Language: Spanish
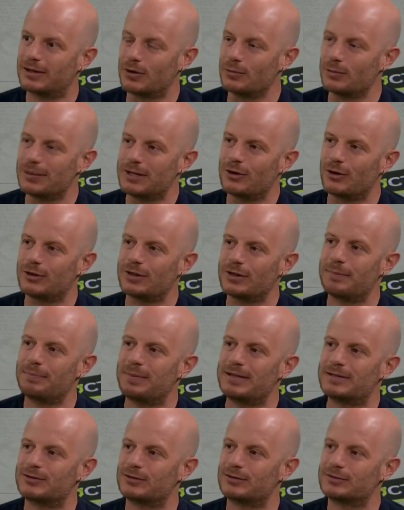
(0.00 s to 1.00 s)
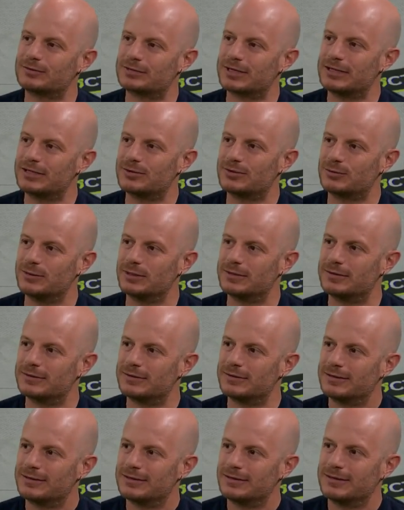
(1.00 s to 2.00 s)
que un millón de pesos, tres
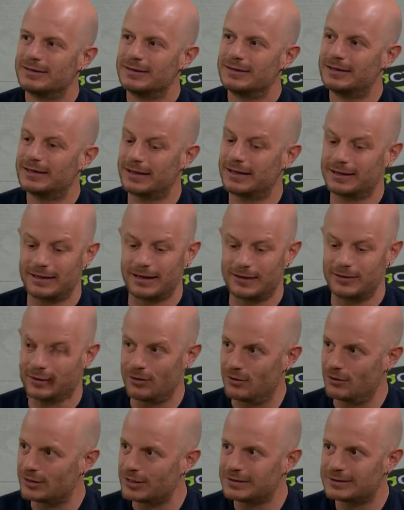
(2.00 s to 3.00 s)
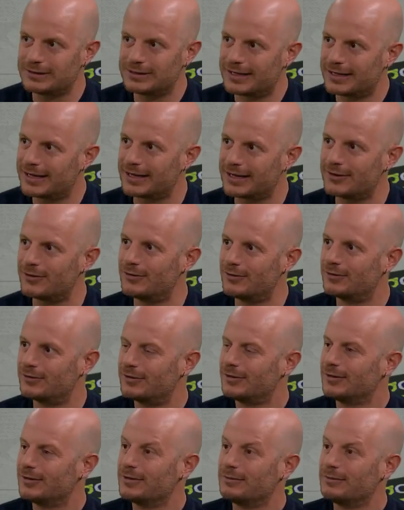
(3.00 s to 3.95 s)
tweets. Dije que no, ya te dije que no.